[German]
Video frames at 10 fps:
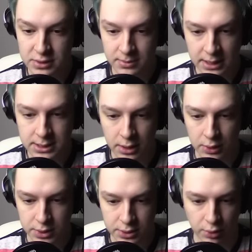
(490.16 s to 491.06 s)
auf diesem
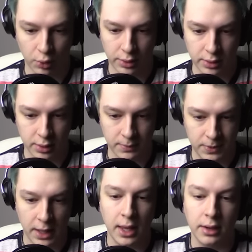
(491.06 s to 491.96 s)
Dixie-Klo und eine Runde
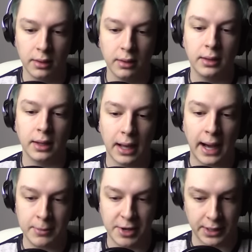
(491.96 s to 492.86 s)
in den
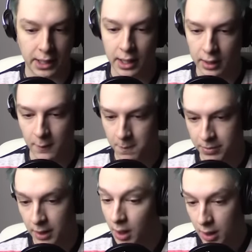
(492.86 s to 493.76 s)
Eimer da,
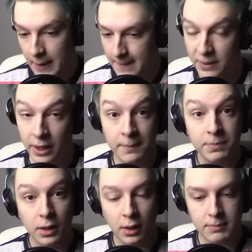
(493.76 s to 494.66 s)
ähm, ne?
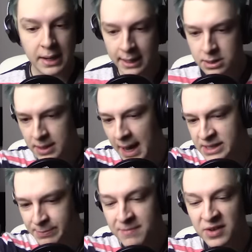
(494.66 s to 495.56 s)
Man kann dem
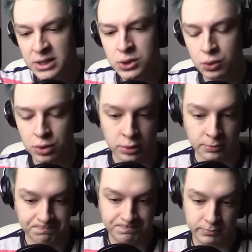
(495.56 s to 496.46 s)
Gras beim Wählen
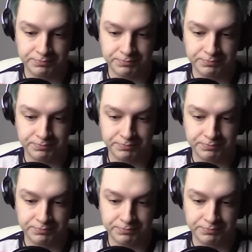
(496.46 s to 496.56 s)
zugucken.